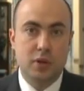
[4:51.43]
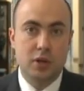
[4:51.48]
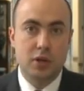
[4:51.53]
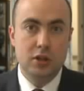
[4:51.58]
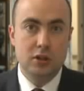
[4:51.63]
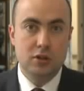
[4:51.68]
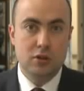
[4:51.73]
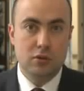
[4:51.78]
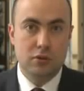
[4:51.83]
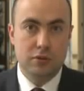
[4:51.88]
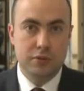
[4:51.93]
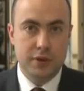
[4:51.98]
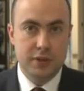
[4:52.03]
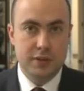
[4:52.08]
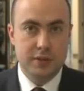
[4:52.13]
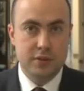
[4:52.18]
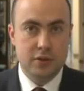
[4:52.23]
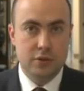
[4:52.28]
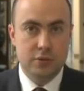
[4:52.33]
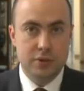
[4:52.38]
Inną
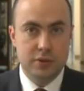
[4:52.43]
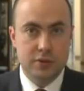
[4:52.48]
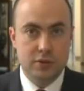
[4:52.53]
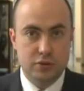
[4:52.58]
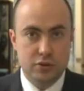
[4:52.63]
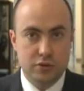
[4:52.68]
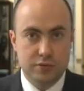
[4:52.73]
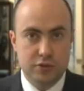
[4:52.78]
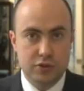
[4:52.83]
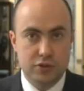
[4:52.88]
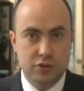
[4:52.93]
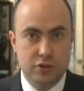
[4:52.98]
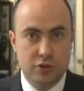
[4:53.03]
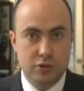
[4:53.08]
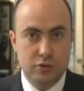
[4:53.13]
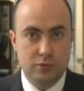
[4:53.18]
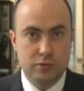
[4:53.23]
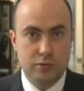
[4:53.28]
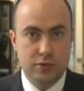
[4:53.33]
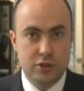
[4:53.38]
kwestią jest oczywiście
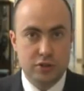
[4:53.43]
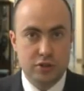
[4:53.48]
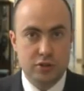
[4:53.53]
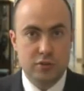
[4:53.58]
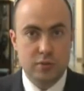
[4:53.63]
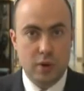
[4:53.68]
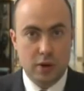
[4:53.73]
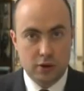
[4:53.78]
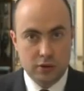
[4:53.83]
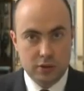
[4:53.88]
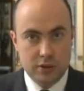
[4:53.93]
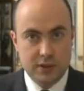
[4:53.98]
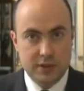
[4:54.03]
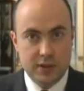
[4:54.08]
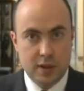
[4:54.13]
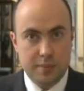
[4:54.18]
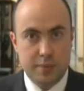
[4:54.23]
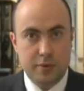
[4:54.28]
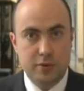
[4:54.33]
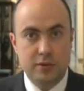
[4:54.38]
również zła
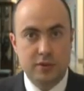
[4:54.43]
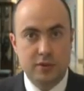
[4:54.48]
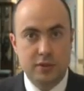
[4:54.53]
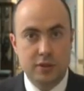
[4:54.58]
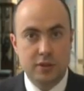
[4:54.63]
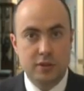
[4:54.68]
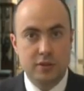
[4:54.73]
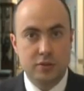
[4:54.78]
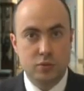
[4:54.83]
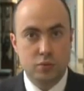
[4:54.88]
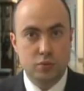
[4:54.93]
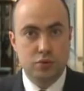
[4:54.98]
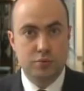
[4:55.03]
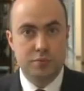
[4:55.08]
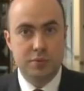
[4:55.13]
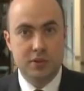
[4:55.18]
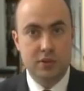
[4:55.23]
kondycja polskiej służby